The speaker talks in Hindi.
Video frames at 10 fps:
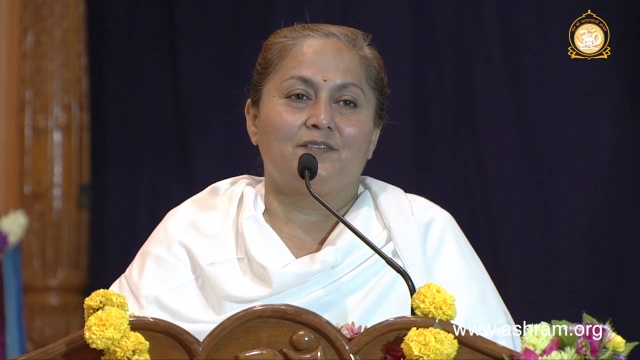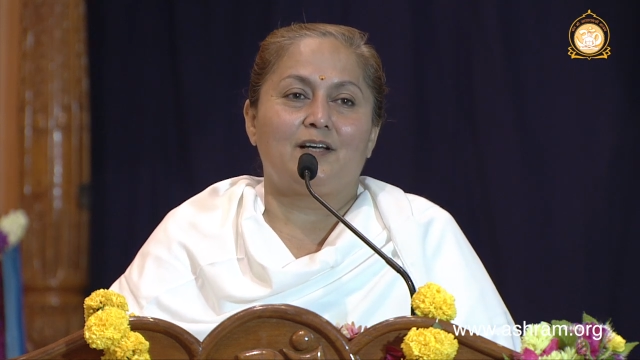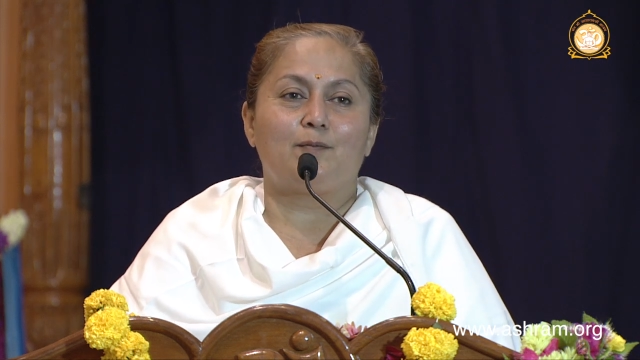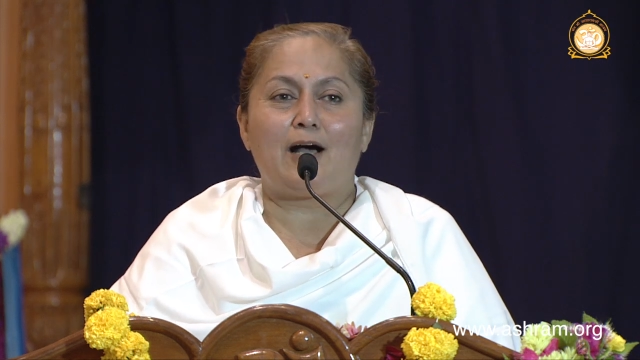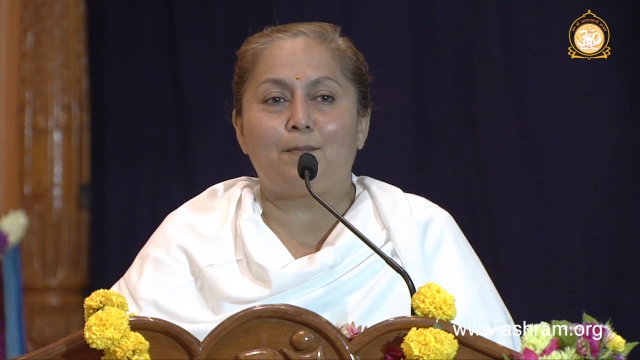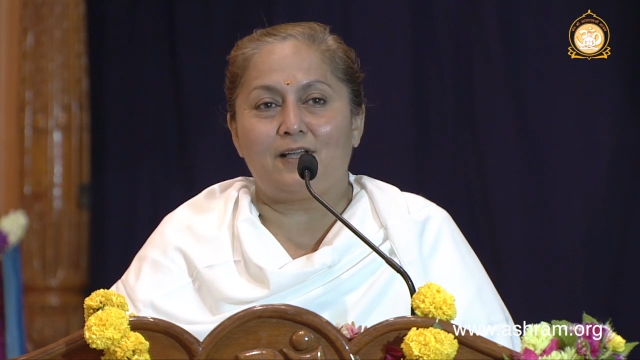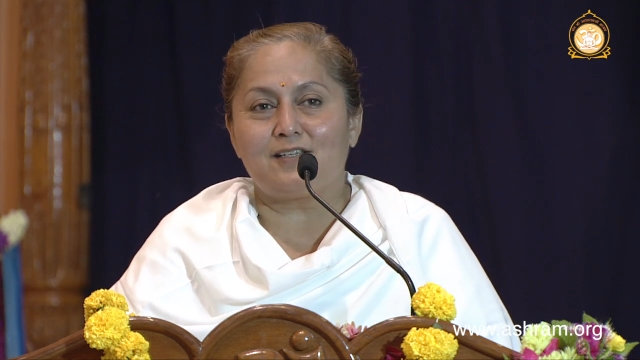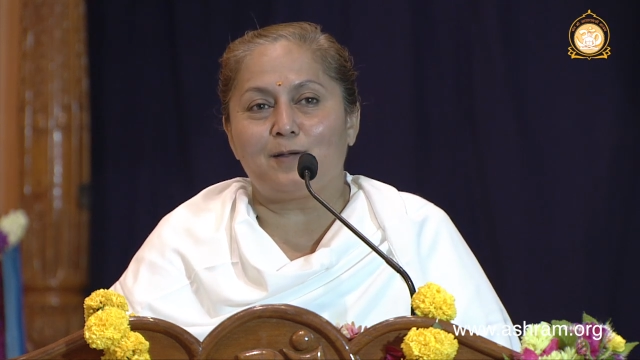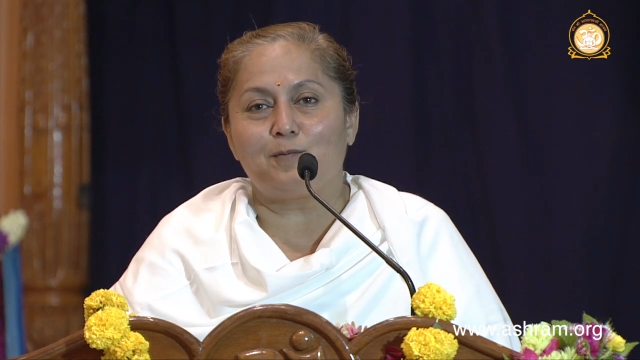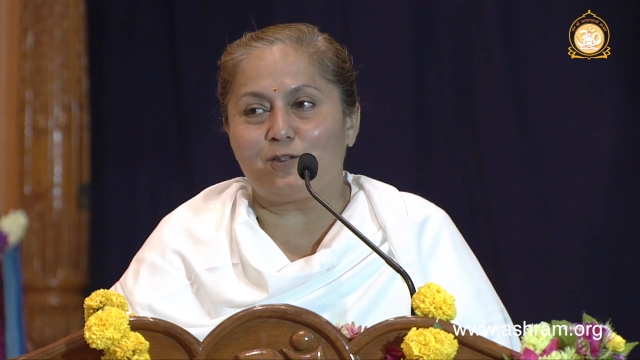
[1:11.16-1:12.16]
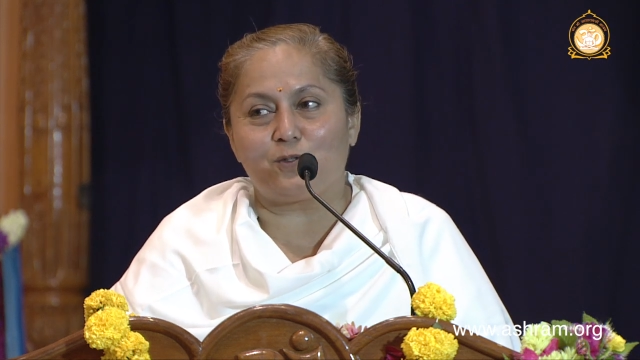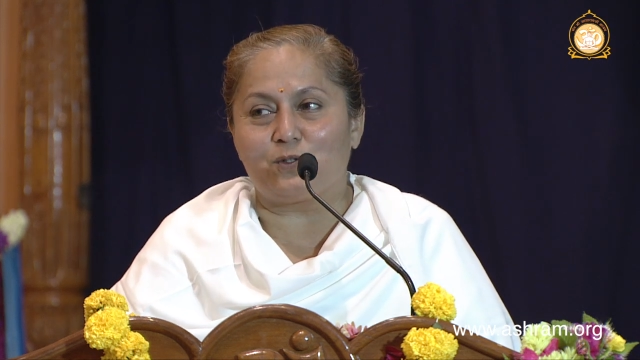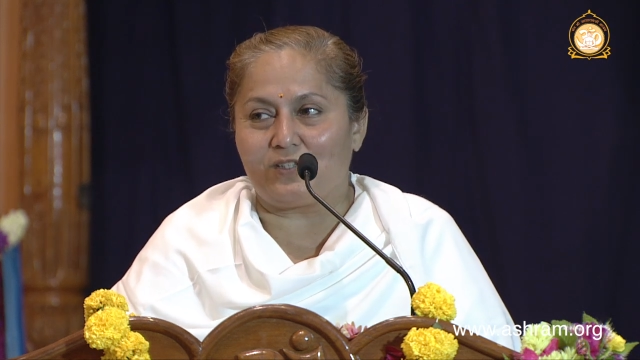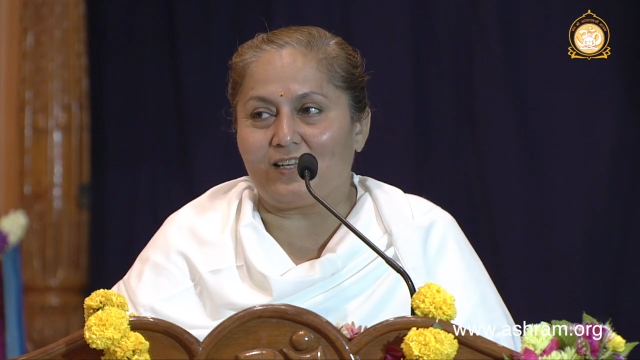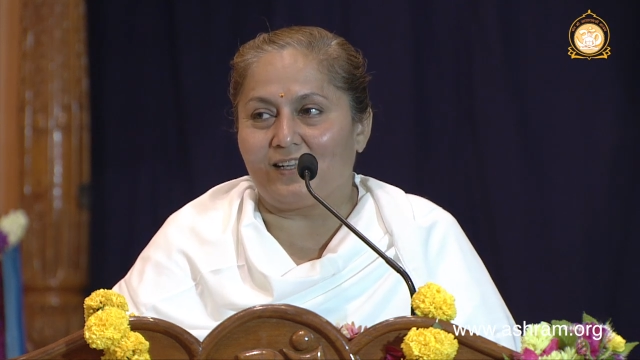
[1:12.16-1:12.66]
अब आप ऐसा मत
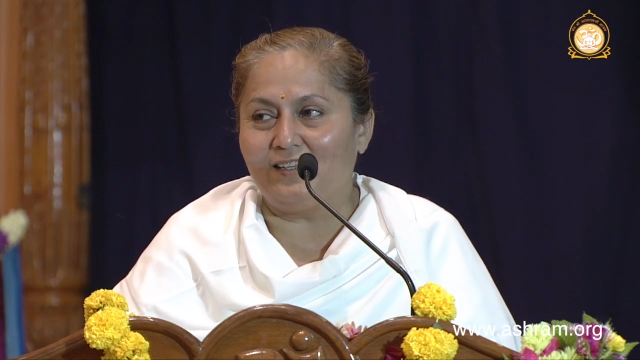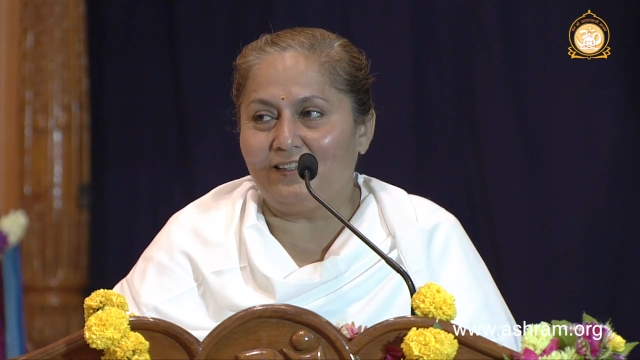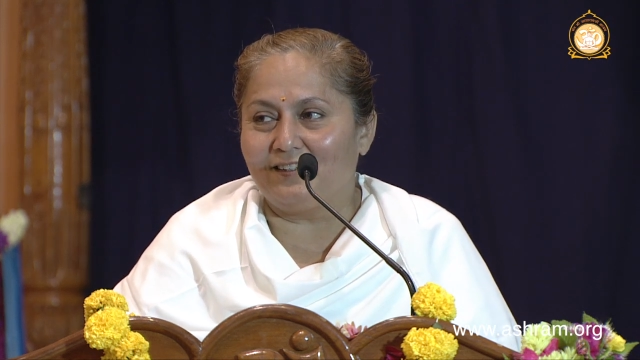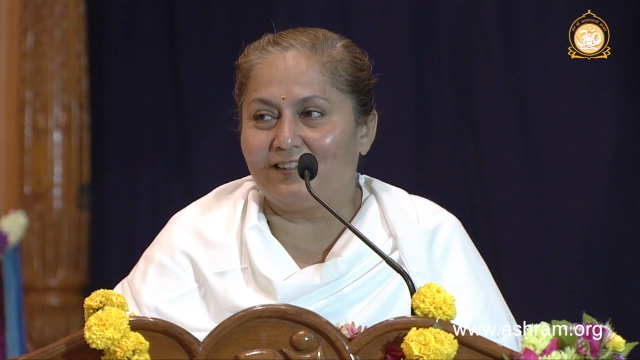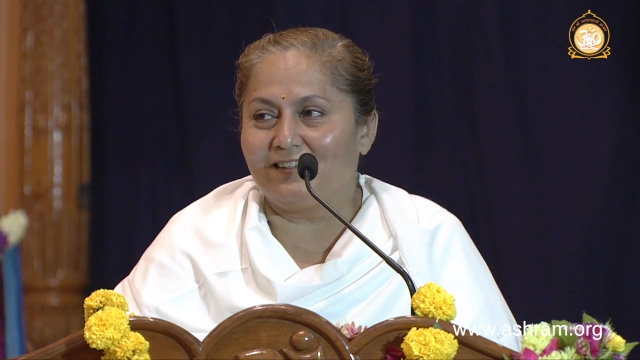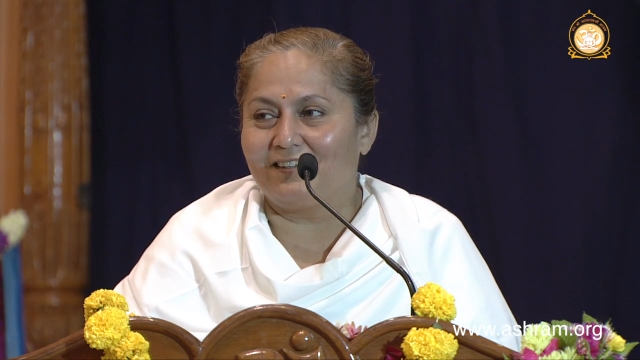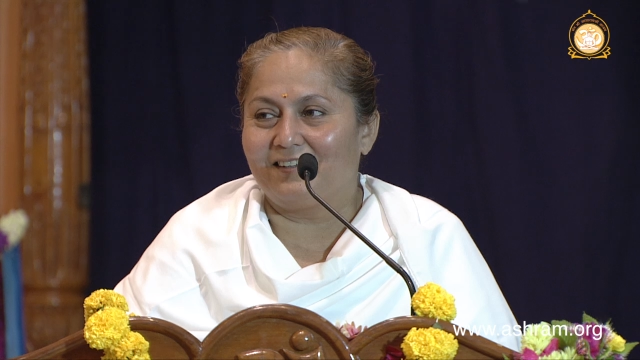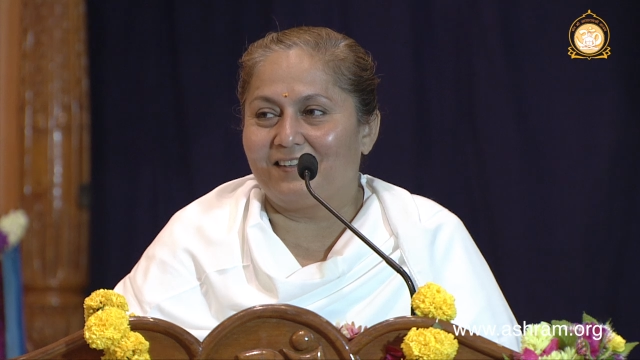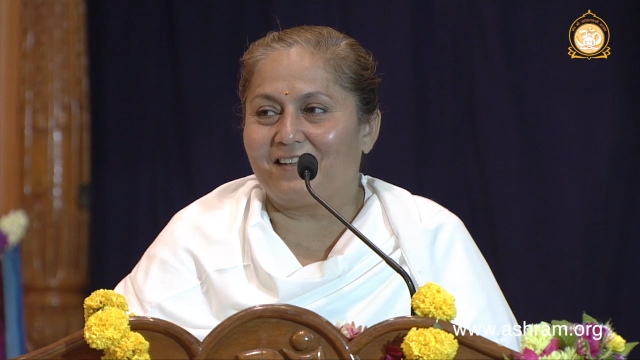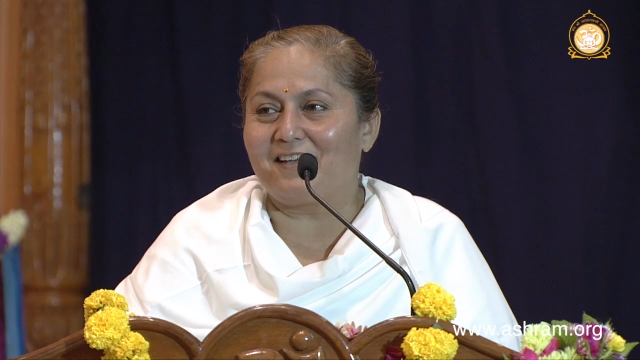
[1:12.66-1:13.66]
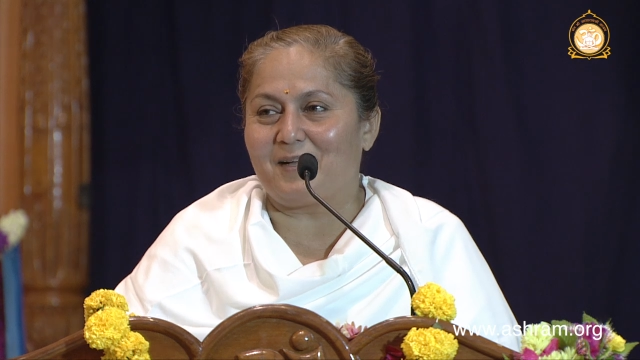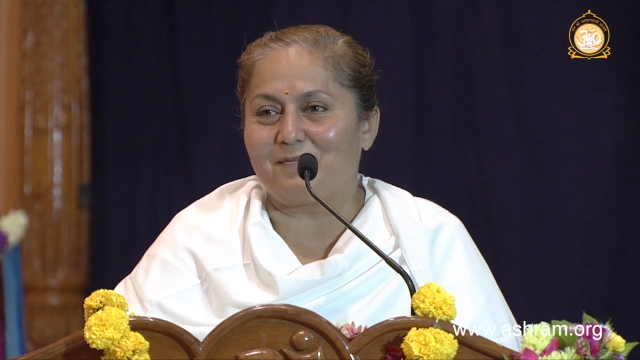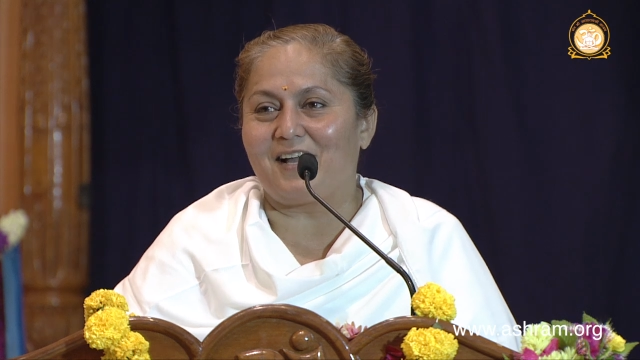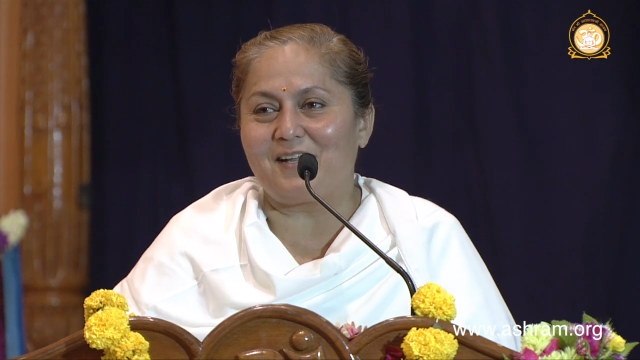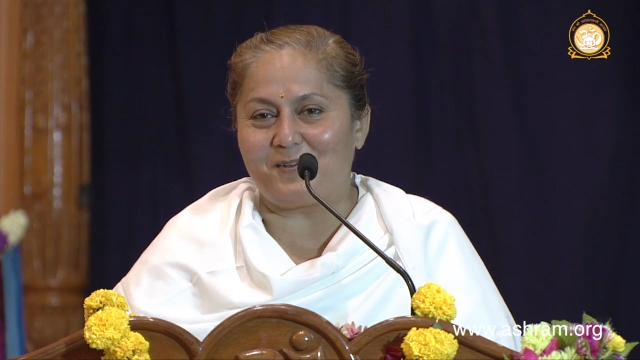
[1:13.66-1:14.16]
सोचना हा? कि
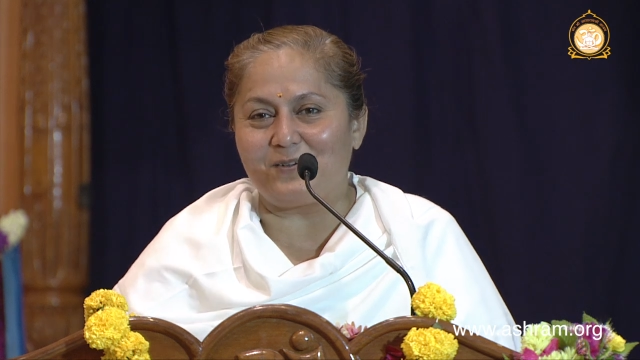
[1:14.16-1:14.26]
हमारी